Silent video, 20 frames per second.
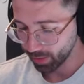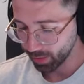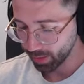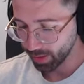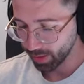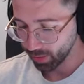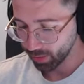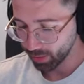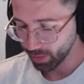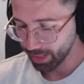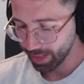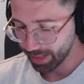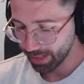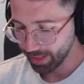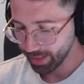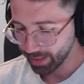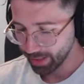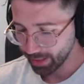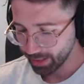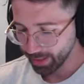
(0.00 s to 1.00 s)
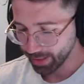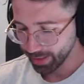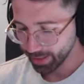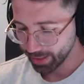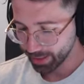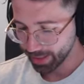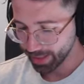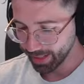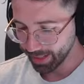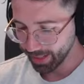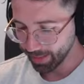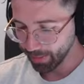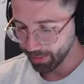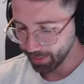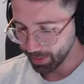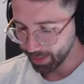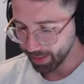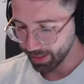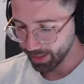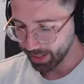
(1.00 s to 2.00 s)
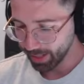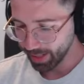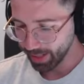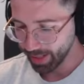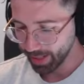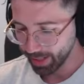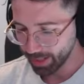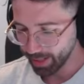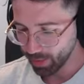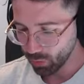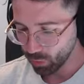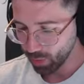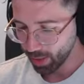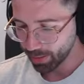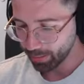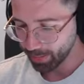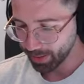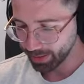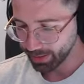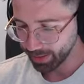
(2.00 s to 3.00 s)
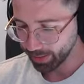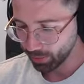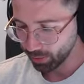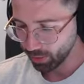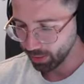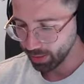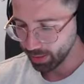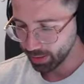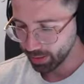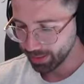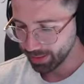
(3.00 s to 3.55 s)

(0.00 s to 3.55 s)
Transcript: Rey Royal, es decir, el gameplay de, de jugar pasivo,